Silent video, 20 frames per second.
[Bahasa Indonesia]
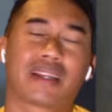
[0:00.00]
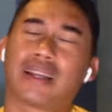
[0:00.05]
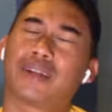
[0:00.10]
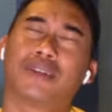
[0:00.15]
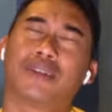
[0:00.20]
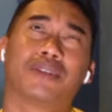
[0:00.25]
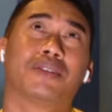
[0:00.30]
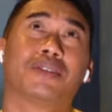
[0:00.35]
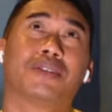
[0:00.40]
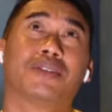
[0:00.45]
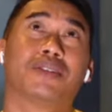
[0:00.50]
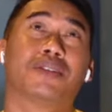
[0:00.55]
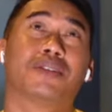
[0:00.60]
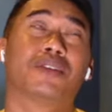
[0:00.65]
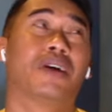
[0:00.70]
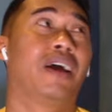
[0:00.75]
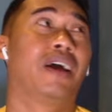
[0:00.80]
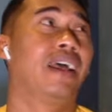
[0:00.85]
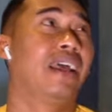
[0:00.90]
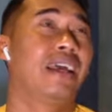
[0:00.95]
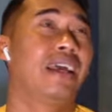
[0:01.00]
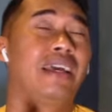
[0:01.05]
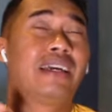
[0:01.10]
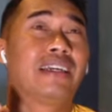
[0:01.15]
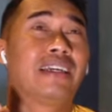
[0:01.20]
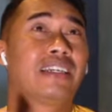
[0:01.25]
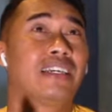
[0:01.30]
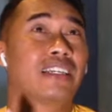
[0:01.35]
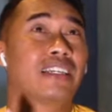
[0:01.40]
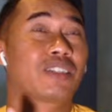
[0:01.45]
Aduh,
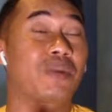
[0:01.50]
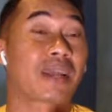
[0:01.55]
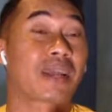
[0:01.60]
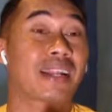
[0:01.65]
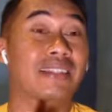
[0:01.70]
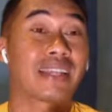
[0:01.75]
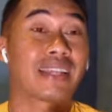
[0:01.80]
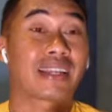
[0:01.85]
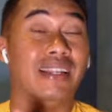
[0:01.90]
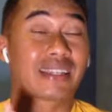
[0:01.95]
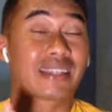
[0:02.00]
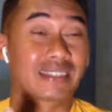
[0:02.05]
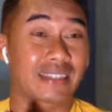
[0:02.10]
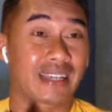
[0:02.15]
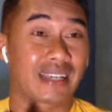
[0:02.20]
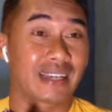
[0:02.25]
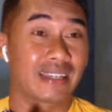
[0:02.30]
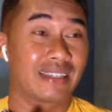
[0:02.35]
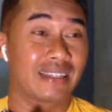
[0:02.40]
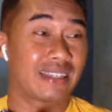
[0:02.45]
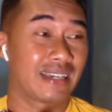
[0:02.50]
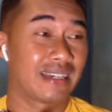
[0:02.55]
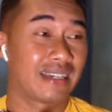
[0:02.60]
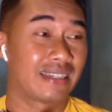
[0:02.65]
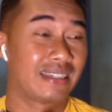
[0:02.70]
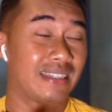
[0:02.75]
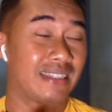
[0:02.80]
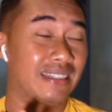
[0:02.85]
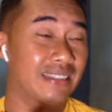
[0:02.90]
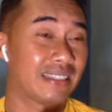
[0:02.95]
suaranya Reza ya
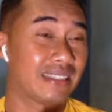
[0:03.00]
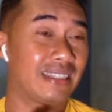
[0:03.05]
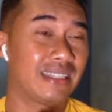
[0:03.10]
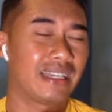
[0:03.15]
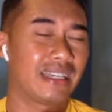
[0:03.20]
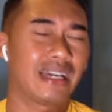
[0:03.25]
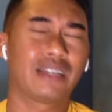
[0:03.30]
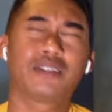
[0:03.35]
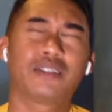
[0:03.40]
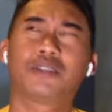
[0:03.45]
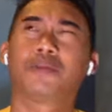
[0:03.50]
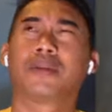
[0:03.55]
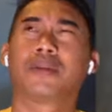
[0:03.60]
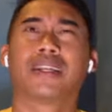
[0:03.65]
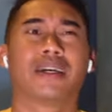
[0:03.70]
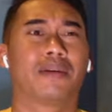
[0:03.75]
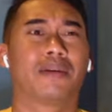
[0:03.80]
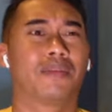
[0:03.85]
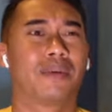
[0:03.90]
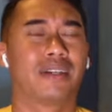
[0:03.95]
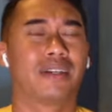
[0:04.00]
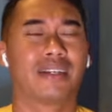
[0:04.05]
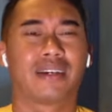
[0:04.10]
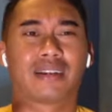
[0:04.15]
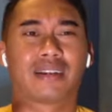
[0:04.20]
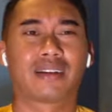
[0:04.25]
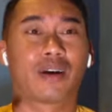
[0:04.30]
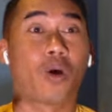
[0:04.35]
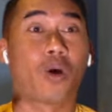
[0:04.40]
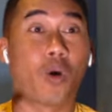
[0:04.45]
di sini aduh
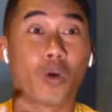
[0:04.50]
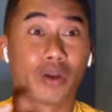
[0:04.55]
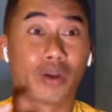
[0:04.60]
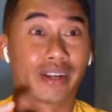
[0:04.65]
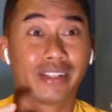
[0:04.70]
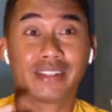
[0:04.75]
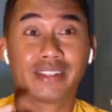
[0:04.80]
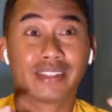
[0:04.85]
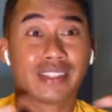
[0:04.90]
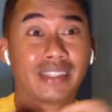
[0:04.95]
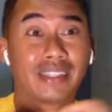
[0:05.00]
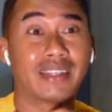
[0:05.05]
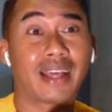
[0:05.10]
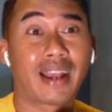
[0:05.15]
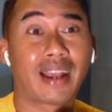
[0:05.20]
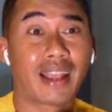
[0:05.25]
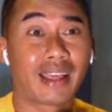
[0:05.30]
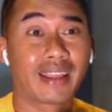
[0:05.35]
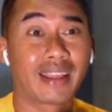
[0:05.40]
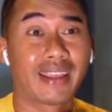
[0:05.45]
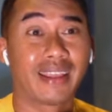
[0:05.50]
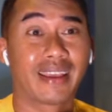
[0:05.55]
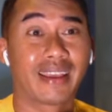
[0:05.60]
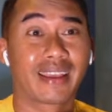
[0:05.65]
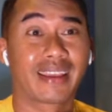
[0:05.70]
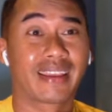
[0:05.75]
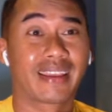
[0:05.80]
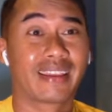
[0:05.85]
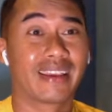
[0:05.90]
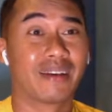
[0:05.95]
benar-benar original lagi ya
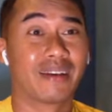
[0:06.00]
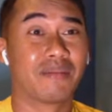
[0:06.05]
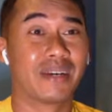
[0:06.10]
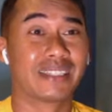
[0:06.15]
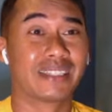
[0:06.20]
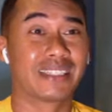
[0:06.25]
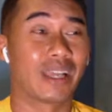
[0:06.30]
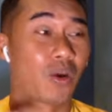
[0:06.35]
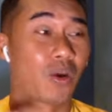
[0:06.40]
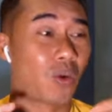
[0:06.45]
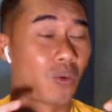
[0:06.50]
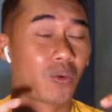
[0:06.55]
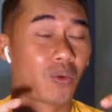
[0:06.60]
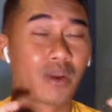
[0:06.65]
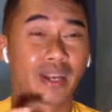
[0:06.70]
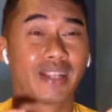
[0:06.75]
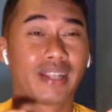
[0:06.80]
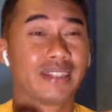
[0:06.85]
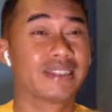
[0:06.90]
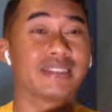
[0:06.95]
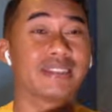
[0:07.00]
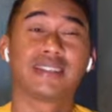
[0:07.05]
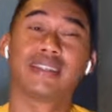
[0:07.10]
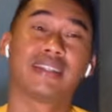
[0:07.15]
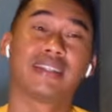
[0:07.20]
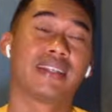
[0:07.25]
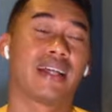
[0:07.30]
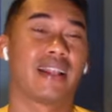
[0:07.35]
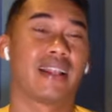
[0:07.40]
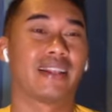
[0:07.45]
geng ya masih
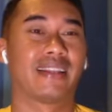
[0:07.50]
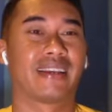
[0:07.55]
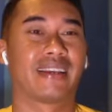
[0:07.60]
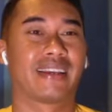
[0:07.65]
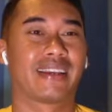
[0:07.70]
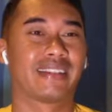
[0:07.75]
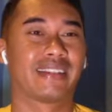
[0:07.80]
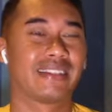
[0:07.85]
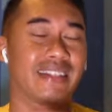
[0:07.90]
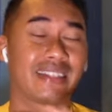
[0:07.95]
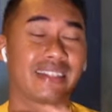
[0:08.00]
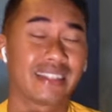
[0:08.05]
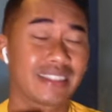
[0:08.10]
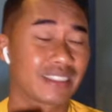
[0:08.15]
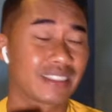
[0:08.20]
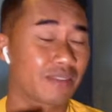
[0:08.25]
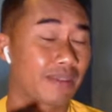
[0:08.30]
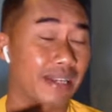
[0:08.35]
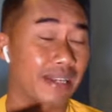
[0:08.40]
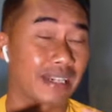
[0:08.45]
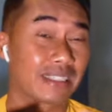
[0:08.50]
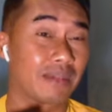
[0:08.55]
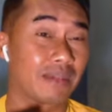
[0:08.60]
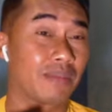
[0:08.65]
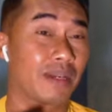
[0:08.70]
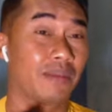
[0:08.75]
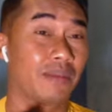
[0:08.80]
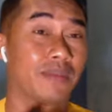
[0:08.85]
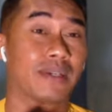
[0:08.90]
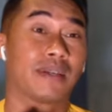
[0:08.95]
original ya geng jadi suaranya
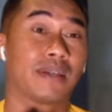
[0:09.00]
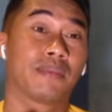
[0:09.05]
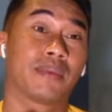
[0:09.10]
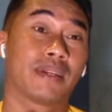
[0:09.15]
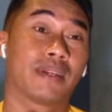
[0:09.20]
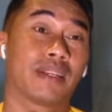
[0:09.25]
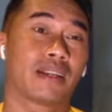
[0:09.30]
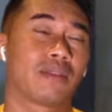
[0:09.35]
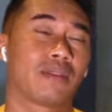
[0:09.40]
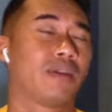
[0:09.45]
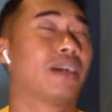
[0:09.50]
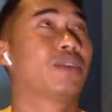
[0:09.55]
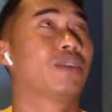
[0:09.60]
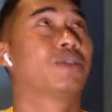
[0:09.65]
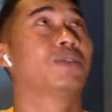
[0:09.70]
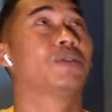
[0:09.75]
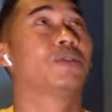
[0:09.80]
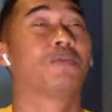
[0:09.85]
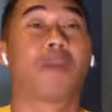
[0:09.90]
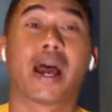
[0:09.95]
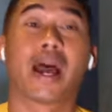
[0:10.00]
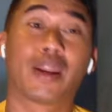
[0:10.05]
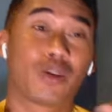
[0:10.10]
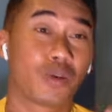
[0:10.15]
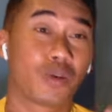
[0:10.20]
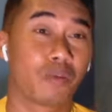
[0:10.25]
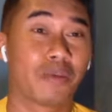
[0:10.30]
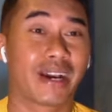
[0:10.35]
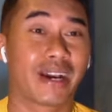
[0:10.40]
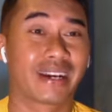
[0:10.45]
benar-benar waduh padu
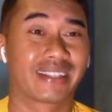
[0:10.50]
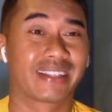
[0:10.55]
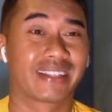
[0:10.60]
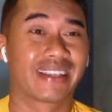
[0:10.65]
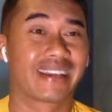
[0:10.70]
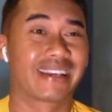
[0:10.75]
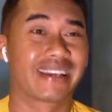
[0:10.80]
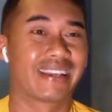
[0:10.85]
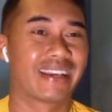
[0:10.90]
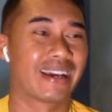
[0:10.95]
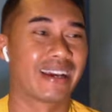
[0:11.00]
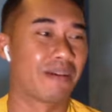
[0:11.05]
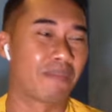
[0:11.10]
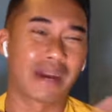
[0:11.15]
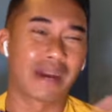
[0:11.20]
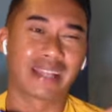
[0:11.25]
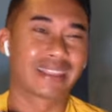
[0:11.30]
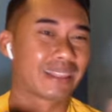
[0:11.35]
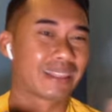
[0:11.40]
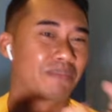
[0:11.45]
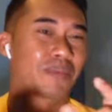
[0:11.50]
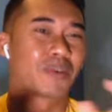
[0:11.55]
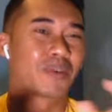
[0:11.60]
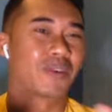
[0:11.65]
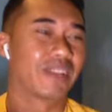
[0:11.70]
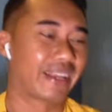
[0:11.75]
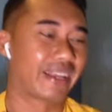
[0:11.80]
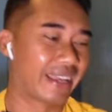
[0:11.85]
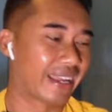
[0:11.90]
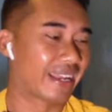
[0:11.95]
banget geng ya mantep
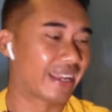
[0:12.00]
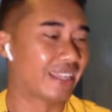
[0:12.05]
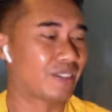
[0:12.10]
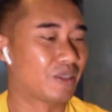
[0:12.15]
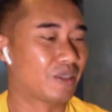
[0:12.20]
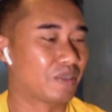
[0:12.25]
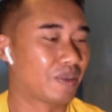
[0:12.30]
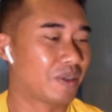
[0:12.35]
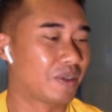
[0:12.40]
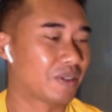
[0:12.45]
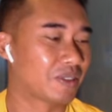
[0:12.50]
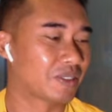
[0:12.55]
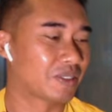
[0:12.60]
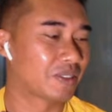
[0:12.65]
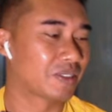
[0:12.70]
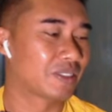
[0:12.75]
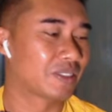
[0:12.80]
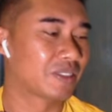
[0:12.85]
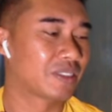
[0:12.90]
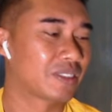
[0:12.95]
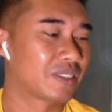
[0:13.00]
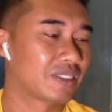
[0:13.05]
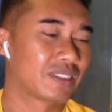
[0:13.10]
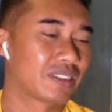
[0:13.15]
pokoknya geng lanjut bos